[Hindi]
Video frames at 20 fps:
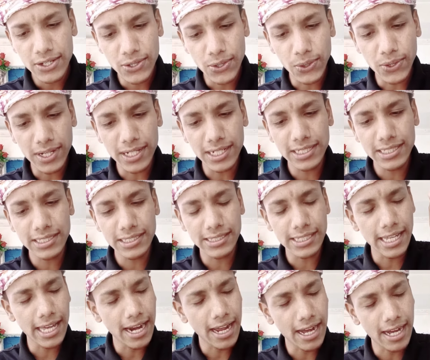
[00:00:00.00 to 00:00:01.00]
शुक्र
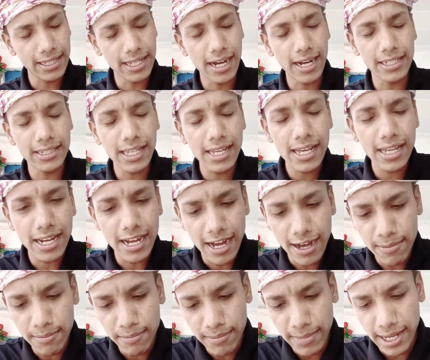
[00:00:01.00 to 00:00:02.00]
तेरा अदा तेरा
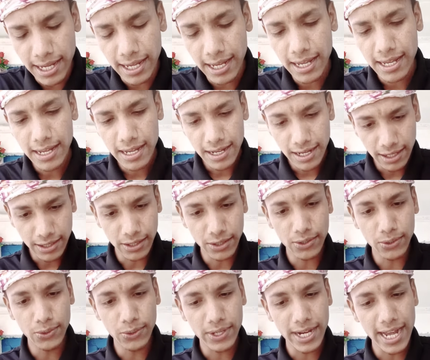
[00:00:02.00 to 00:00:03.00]
अम्बे
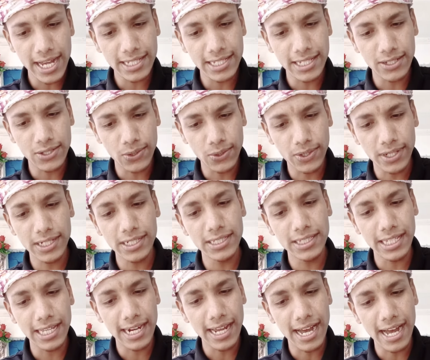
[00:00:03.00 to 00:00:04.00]
करूँ कैसे शुक्र
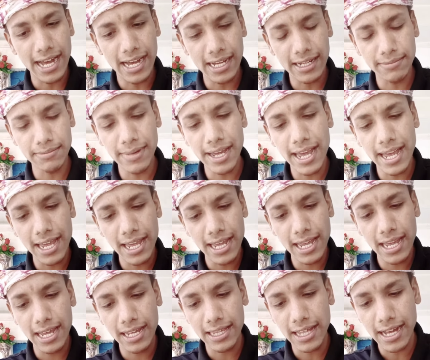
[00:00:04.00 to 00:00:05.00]
तेरा
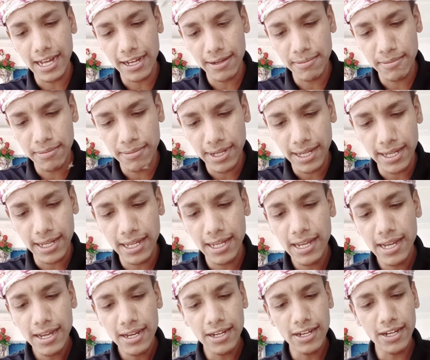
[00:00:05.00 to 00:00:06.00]
मैं अदा अम्बे
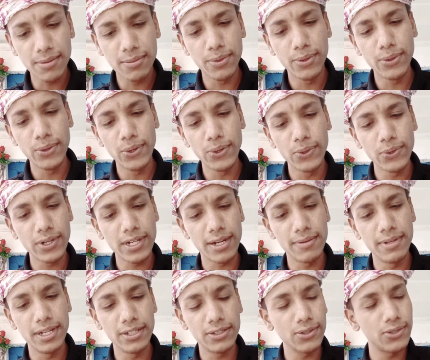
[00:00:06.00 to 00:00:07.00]
न भूलूँ
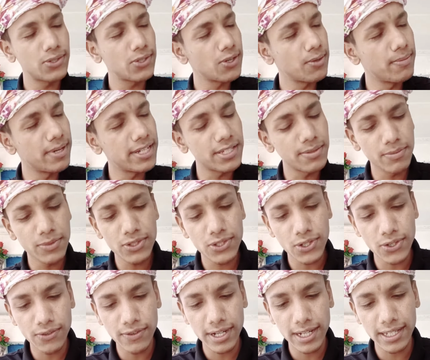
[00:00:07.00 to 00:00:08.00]
कभी तुझको बस
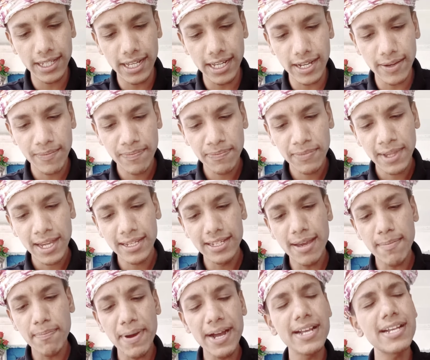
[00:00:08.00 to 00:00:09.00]
मुझको वर दे
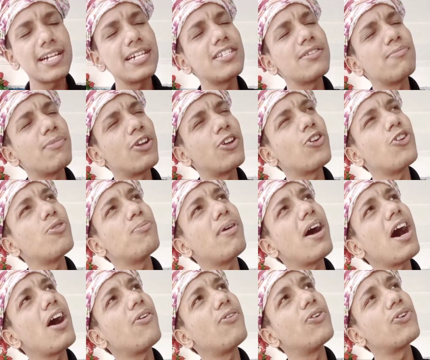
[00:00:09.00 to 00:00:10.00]
ये पंकज
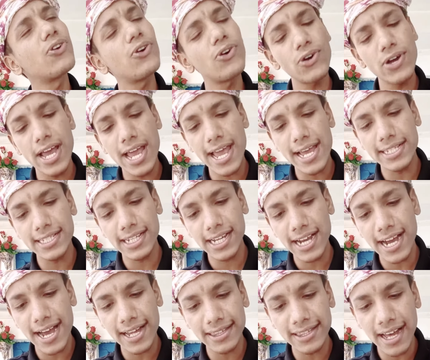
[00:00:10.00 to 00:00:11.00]
मनोभावों को है
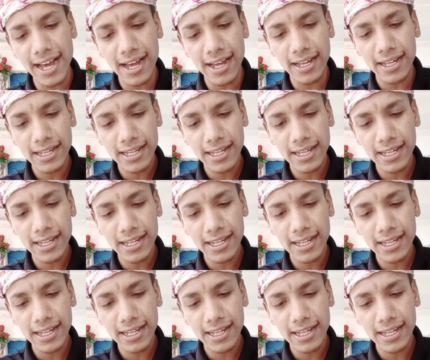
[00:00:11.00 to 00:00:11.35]
जगाता